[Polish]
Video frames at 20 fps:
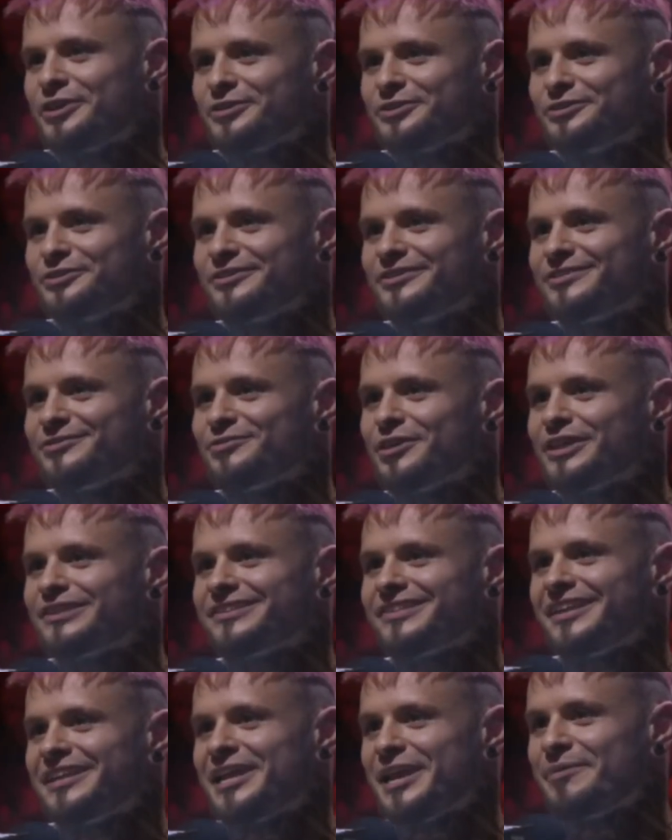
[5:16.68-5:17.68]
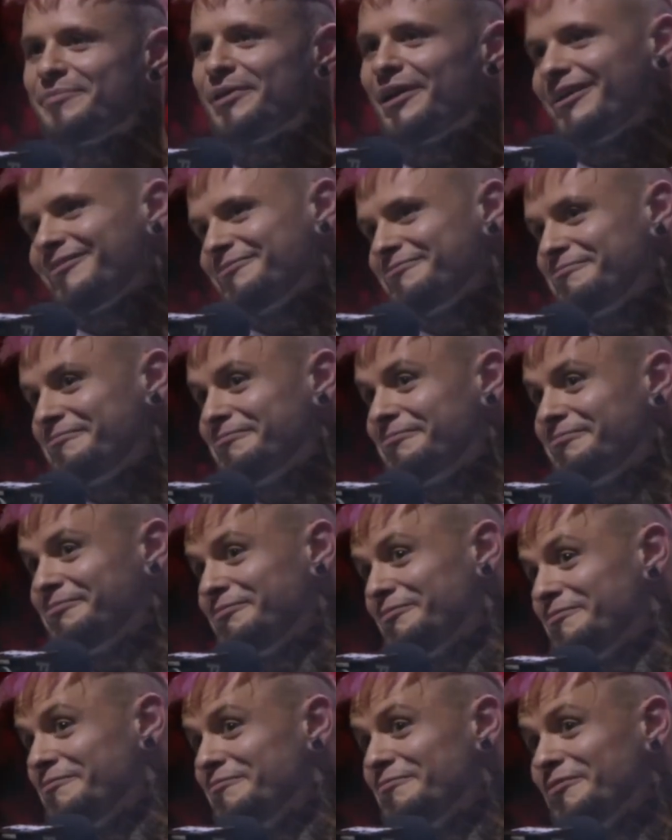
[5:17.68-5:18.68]
versus władca nieba.
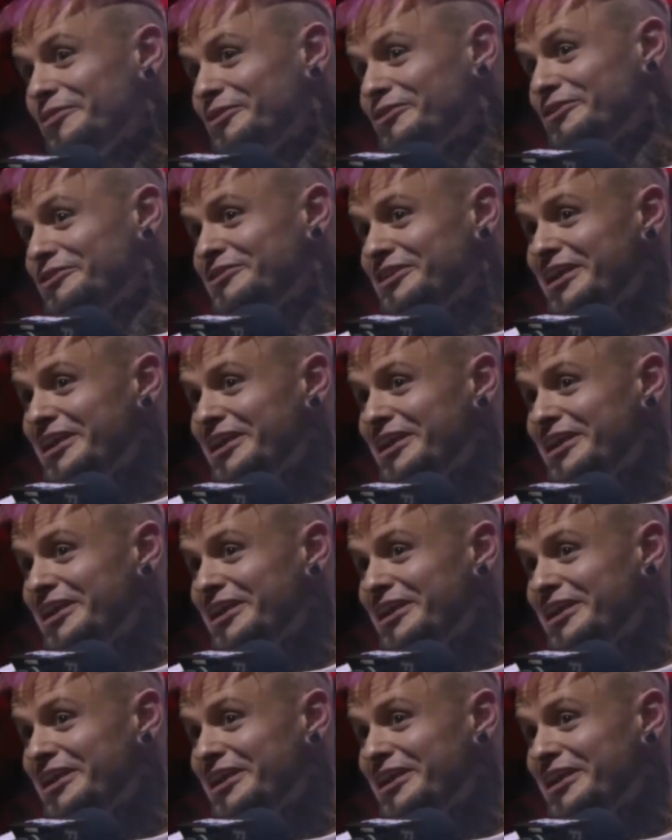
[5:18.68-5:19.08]
Może